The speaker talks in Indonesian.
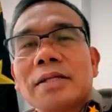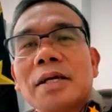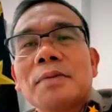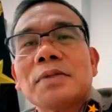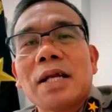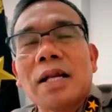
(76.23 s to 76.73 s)
saya
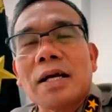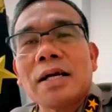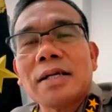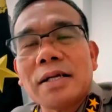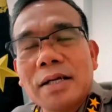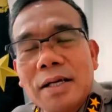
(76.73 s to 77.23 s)

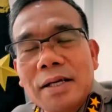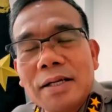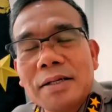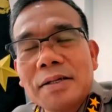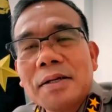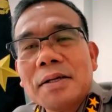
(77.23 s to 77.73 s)
bicarakan dengan
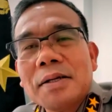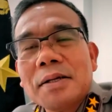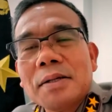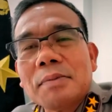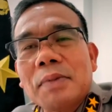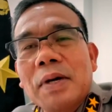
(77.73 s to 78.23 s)

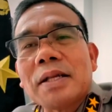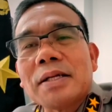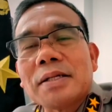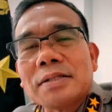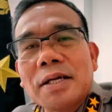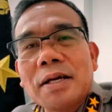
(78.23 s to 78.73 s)
Pak
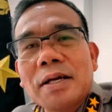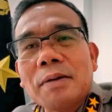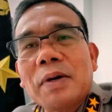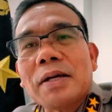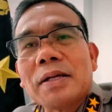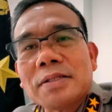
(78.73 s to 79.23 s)
Dirjen.
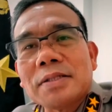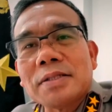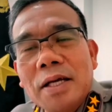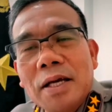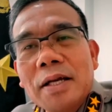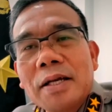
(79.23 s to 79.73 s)
Pak
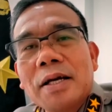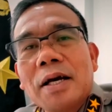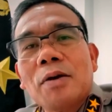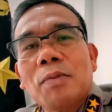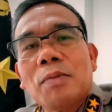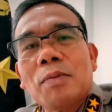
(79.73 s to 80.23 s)
Dirjen,
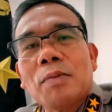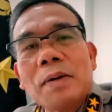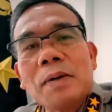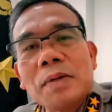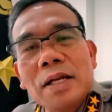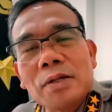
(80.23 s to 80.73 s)
kalau Bapak
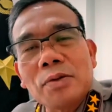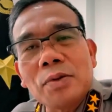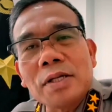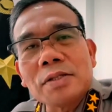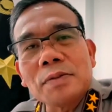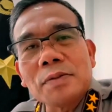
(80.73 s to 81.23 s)
bikin
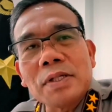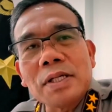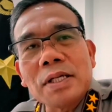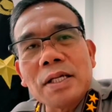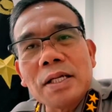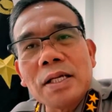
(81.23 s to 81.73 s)
aturan seperti
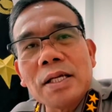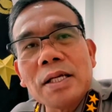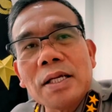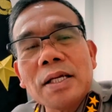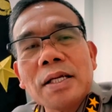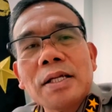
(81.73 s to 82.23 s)
ini,